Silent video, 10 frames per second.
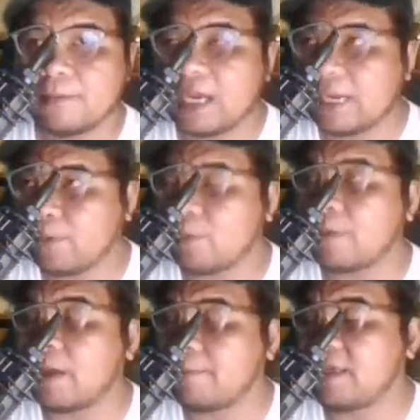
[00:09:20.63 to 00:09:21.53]
para po
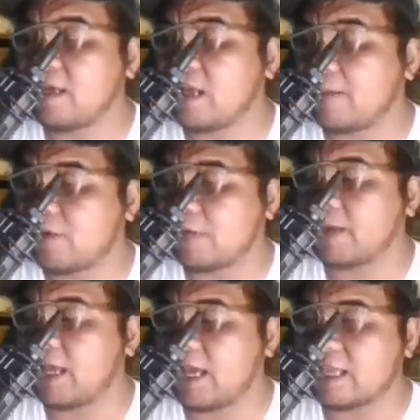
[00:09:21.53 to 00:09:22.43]
mapagbigyan nga po ng
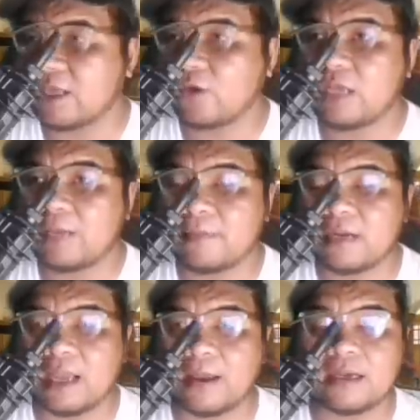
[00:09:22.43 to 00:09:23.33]
pagkakataon na,
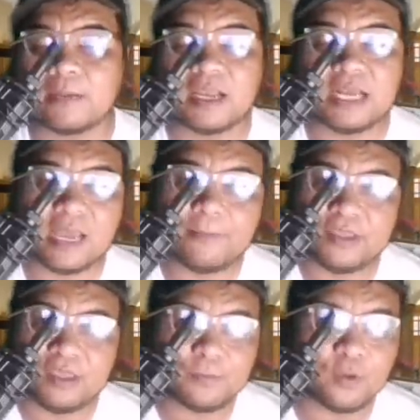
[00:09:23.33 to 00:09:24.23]
na, na
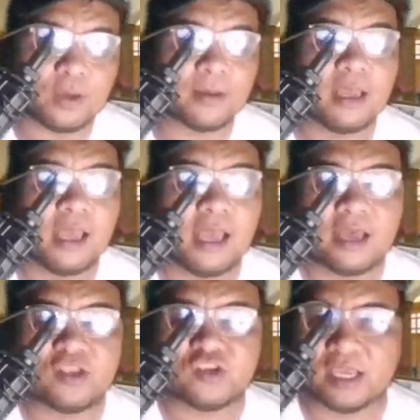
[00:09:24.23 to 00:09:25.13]
maglabying po ang
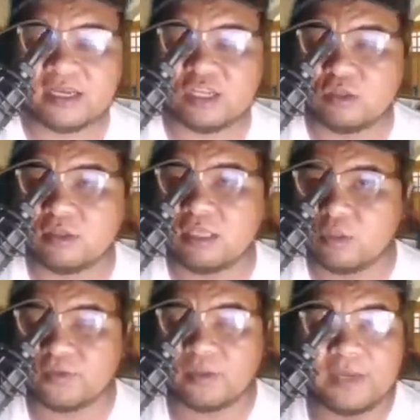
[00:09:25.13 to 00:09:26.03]
ang China
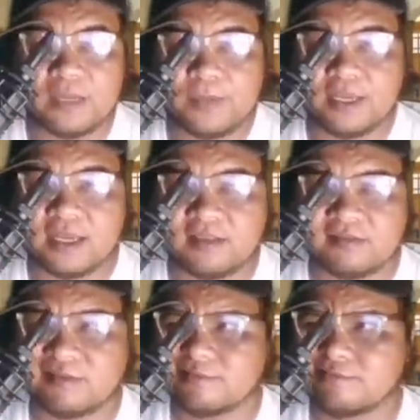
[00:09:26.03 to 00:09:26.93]
dito po sa Pilipinas?